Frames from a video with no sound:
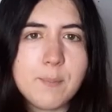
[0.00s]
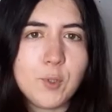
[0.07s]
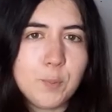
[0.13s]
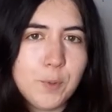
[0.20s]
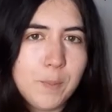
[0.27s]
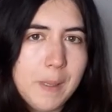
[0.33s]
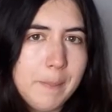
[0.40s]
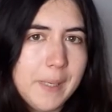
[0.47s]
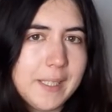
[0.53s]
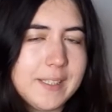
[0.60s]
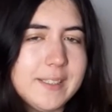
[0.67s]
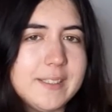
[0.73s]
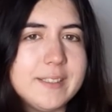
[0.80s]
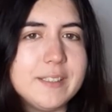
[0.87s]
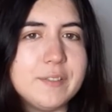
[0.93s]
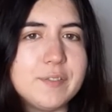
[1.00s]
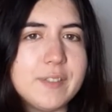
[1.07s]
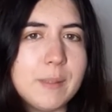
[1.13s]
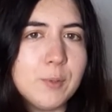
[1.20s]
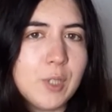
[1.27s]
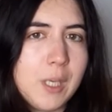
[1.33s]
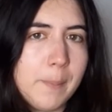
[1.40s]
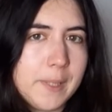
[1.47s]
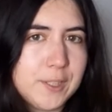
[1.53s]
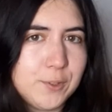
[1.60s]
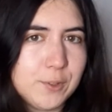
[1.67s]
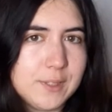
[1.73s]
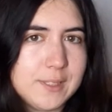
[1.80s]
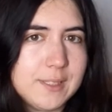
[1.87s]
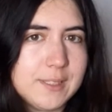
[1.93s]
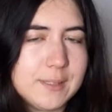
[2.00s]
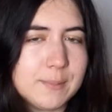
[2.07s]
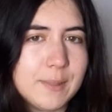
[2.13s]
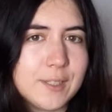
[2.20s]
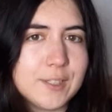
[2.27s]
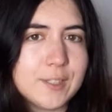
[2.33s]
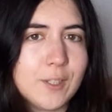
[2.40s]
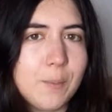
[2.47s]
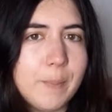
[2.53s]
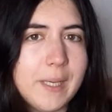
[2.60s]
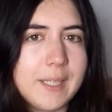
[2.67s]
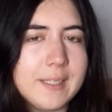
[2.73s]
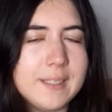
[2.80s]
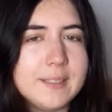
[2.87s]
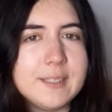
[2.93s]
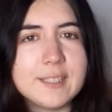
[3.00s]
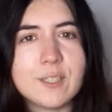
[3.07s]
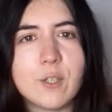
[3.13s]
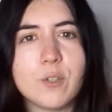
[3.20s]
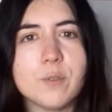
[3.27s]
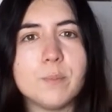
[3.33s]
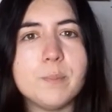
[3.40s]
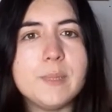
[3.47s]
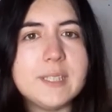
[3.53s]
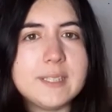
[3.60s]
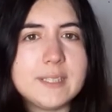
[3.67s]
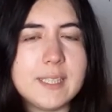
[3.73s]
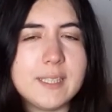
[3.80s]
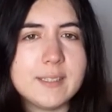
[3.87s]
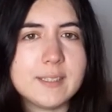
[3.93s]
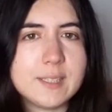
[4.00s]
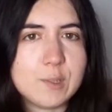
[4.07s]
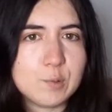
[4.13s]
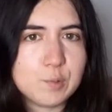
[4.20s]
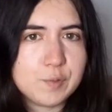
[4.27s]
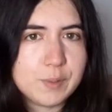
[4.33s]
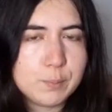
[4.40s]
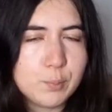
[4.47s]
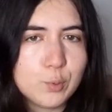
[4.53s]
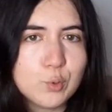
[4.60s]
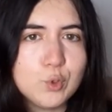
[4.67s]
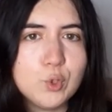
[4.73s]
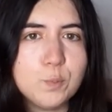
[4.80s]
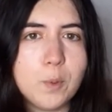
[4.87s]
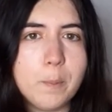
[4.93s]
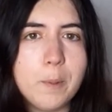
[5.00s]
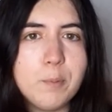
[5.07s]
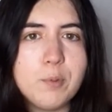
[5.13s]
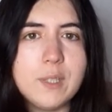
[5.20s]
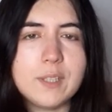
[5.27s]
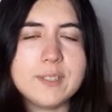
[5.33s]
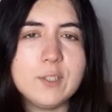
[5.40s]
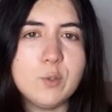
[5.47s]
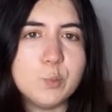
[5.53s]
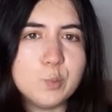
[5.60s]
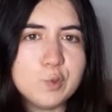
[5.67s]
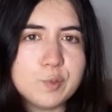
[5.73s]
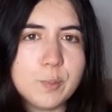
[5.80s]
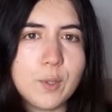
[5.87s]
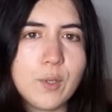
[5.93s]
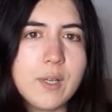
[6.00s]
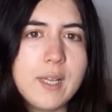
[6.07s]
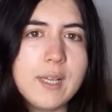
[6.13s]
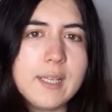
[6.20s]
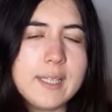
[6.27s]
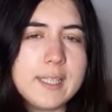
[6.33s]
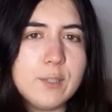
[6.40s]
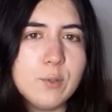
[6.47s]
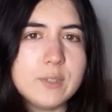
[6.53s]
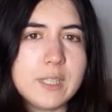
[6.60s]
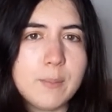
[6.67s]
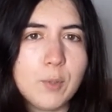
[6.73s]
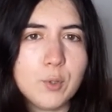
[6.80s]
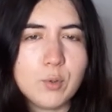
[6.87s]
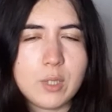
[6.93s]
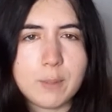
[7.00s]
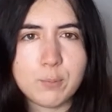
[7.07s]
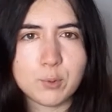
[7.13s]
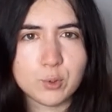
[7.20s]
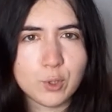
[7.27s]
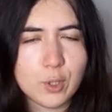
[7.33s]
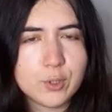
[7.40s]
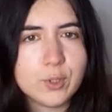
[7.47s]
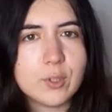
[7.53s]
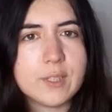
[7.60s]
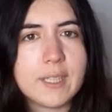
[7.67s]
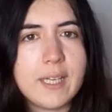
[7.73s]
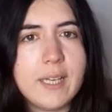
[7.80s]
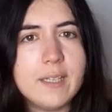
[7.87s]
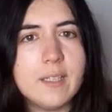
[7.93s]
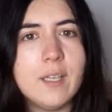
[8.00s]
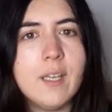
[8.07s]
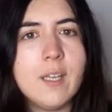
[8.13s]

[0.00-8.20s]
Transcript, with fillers: Mais on ne peut pas parler des femmes dans l'impressionnisme sans parler des grandes mécènes qui ont fait beaucoup pour populariser le mouvement, et notamment de la plus grande d'entre elles,